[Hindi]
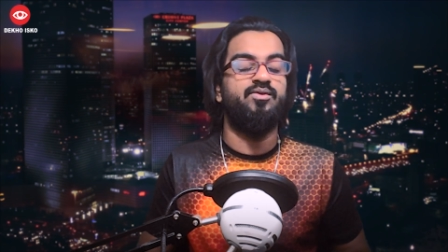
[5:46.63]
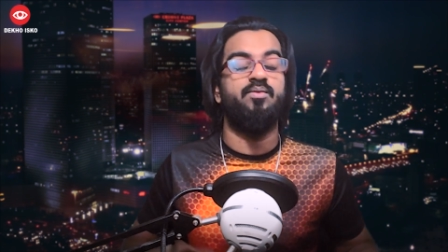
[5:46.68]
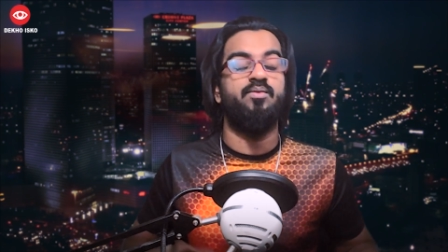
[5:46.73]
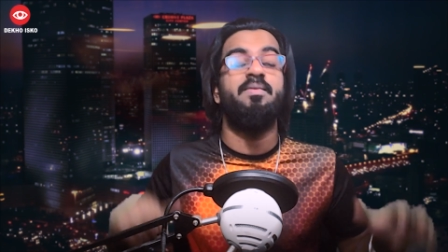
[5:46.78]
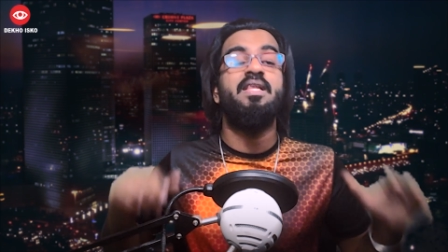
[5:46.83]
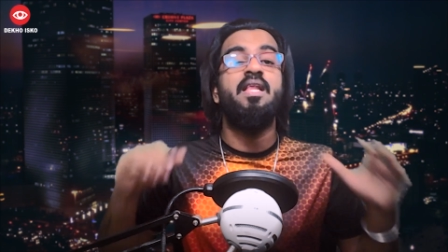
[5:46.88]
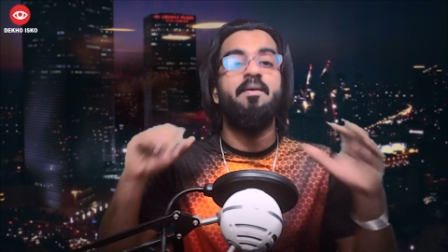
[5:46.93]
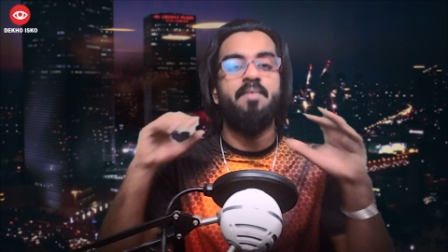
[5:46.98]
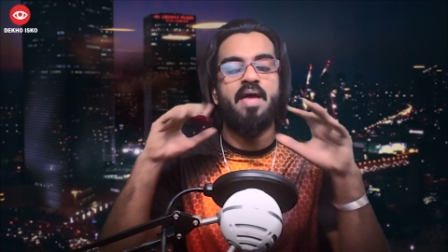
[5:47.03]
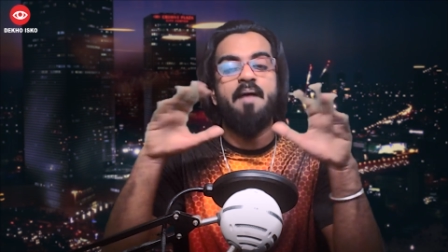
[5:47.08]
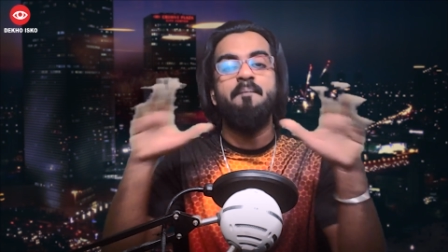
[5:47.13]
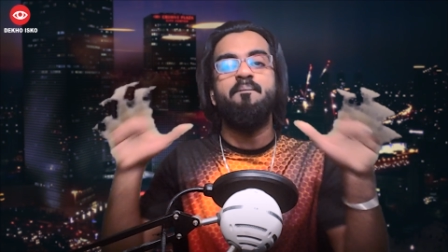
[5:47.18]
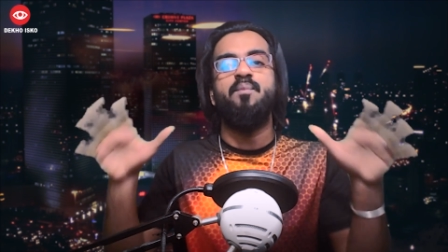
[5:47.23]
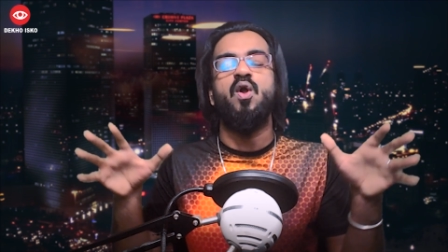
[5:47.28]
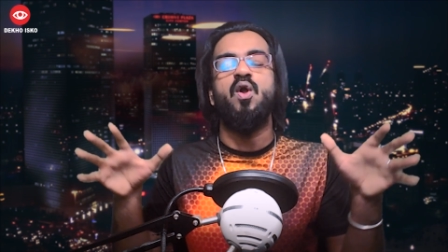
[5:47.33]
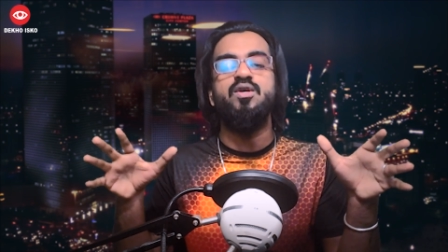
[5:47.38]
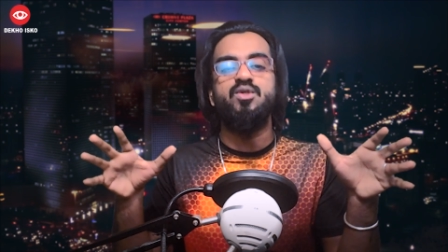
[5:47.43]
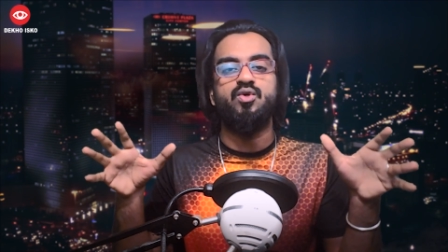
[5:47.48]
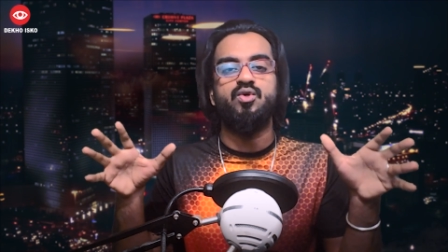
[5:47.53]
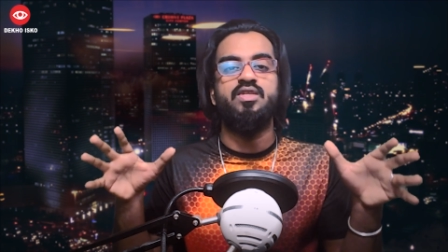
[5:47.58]
जो मतलब
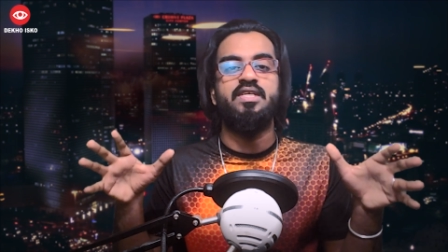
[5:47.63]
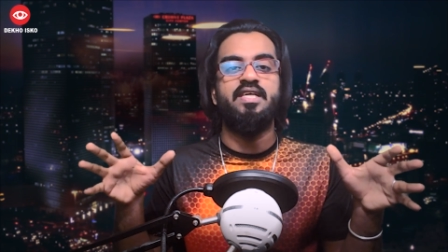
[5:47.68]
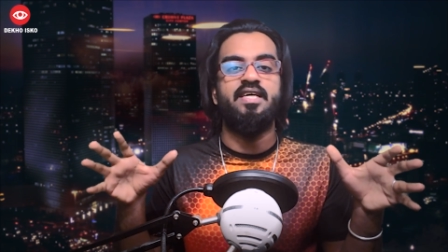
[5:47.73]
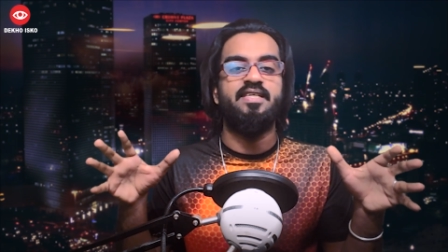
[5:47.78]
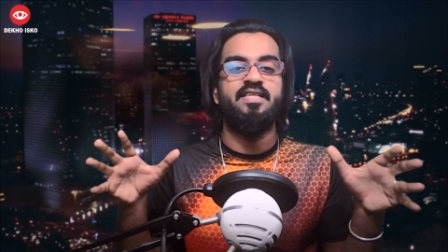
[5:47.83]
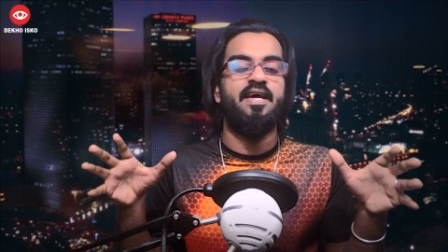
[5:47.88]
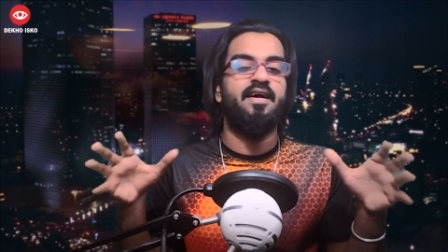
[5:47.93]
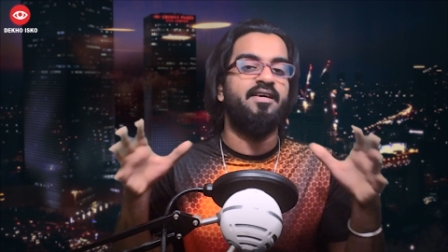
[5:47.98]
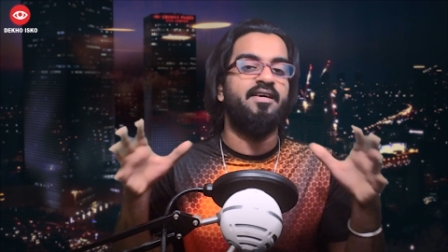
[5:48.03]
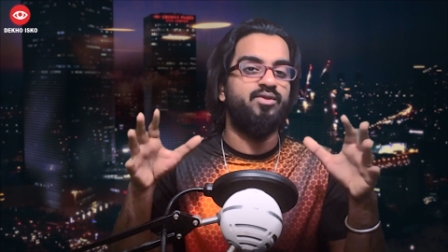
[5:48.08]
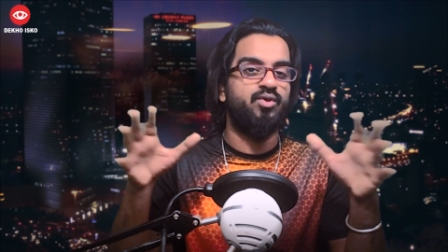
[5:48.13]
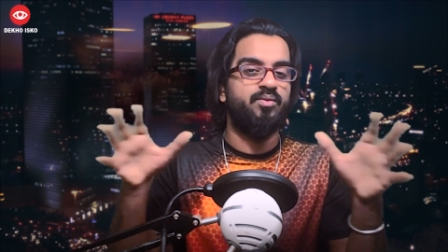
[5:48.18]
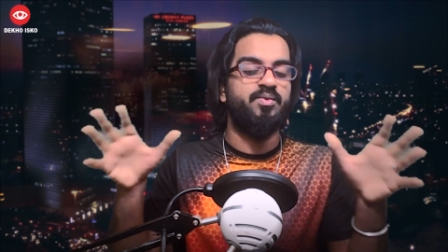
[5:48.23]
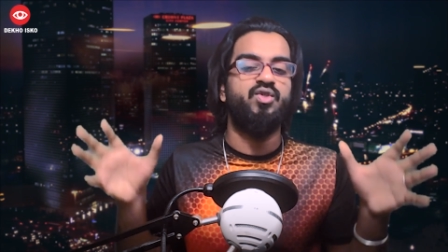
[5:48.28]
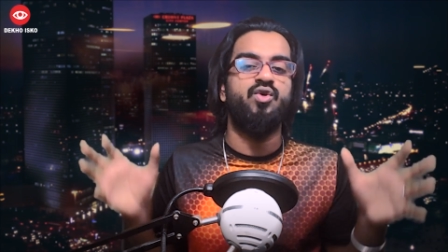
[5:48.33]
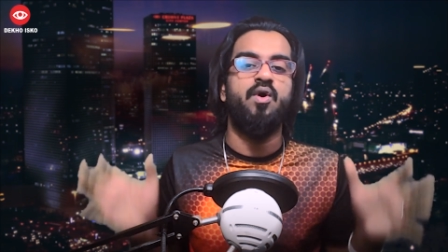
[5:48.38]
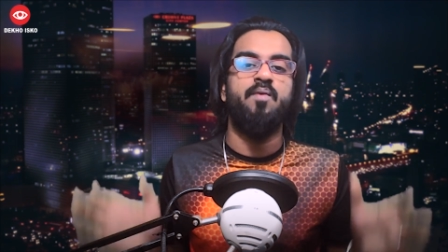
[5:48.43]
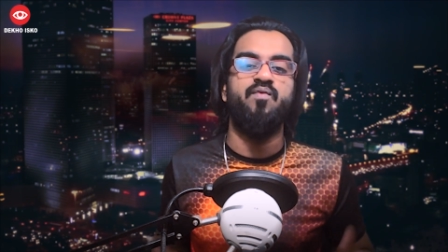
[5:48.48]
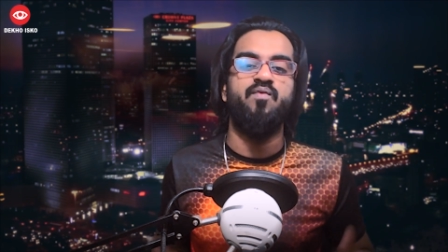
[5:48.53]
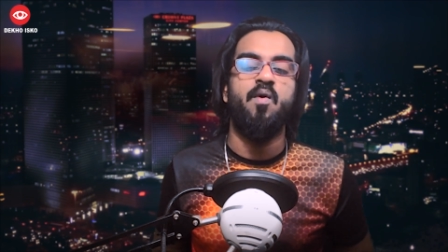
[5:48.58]
एम्प्लॉयज़ को दिया जाएगा जो भी
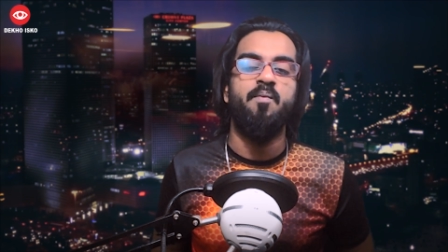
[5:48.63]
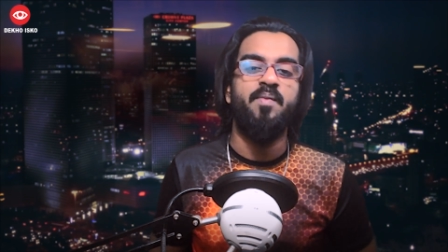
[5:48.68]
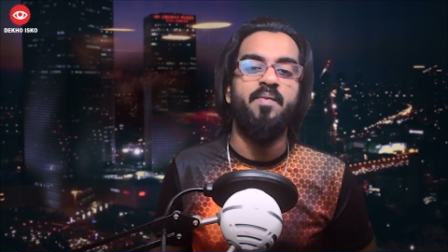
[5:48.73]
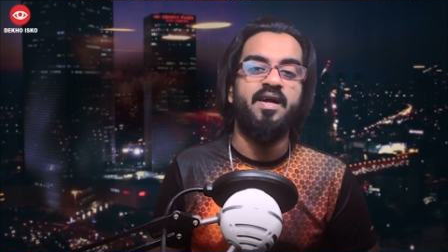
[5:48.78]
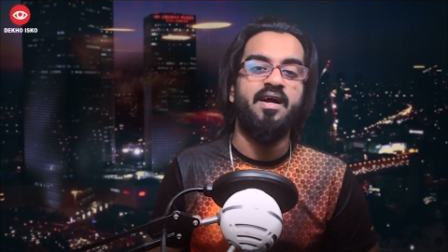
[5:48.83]
शॉप वॉप में